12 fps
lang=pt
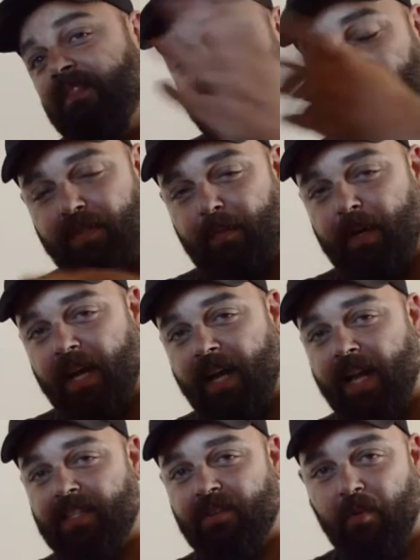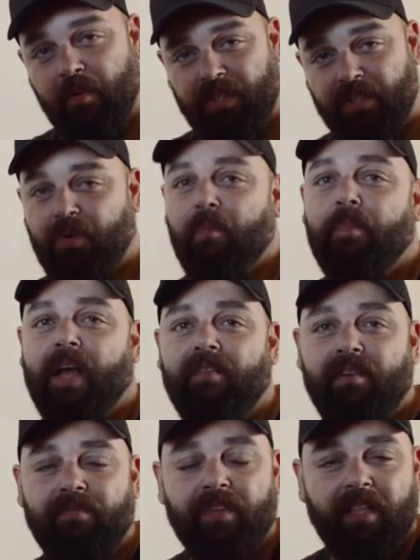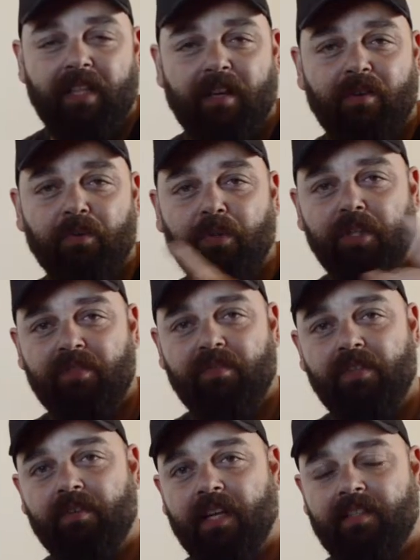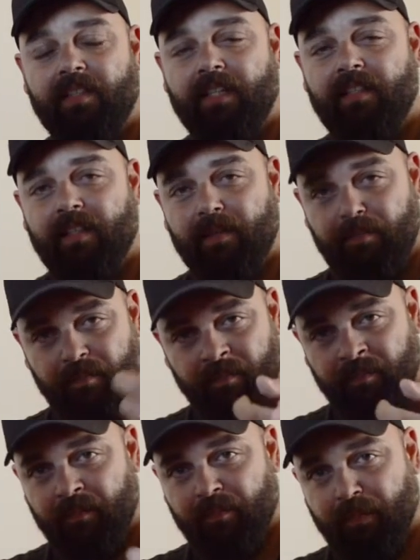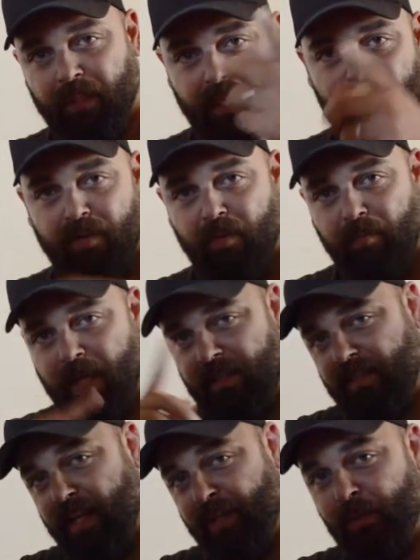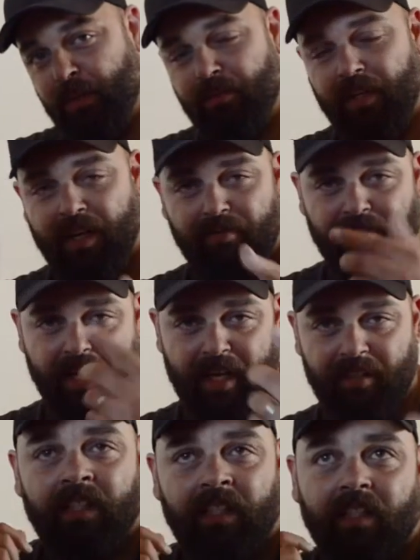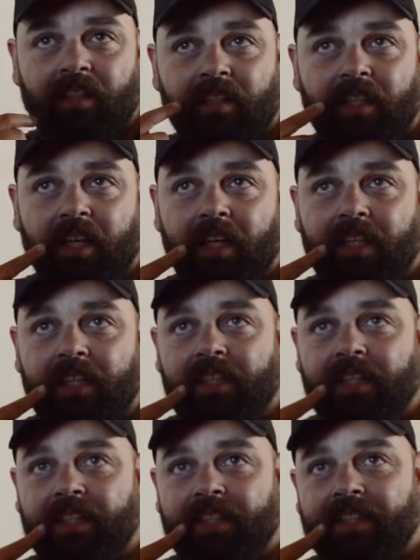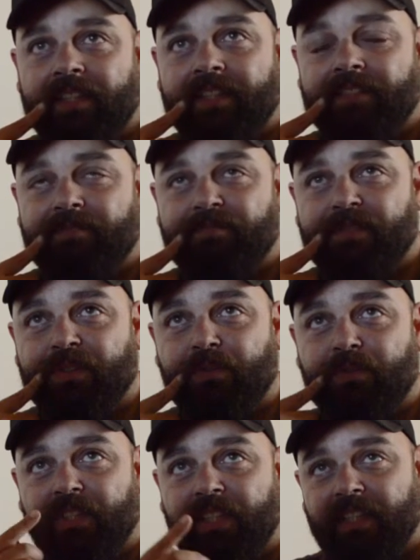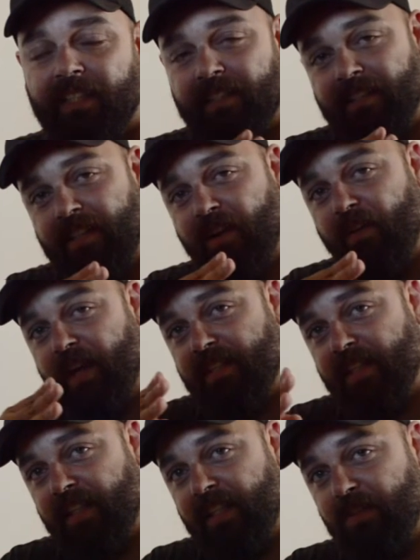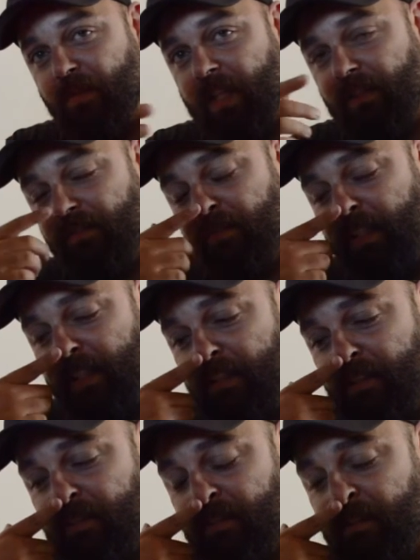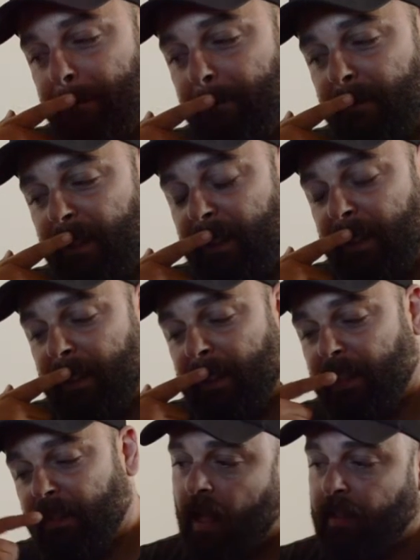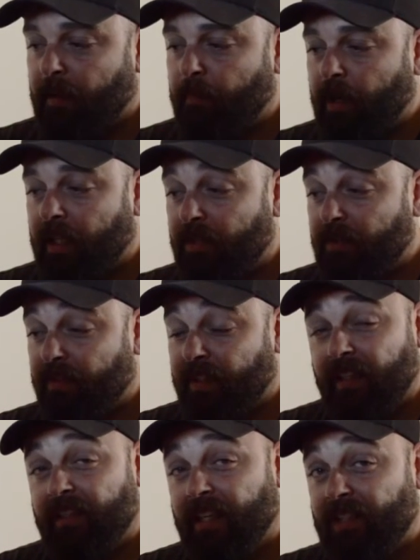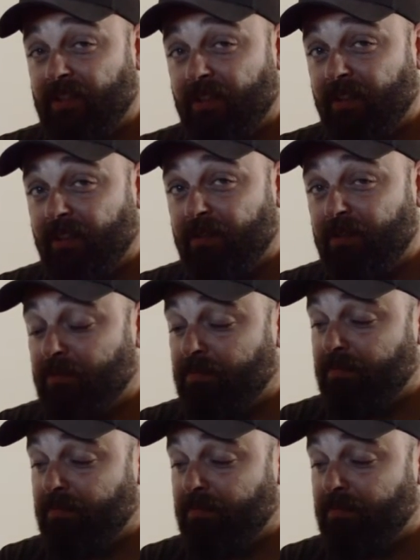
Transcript: Levei para casa, a gente copiava a fita, né? Com dois videocassetes, você mandava um passar e o outro gravar. E aí eu consegui ter essa sequência aí das quatro fitas. E a temporada de 93 eu, eu,